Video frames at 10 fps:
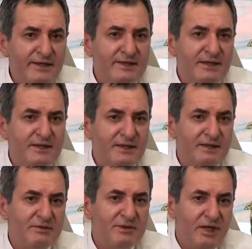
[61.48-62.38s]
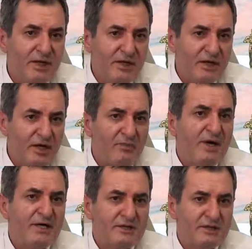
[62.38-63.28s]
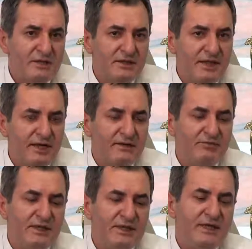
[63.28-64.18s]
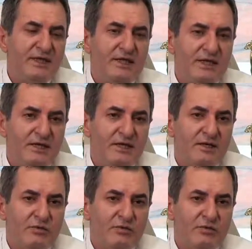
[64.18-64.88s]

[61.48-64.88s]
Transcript: Nissen dediğimiz kapakçı yani mide ile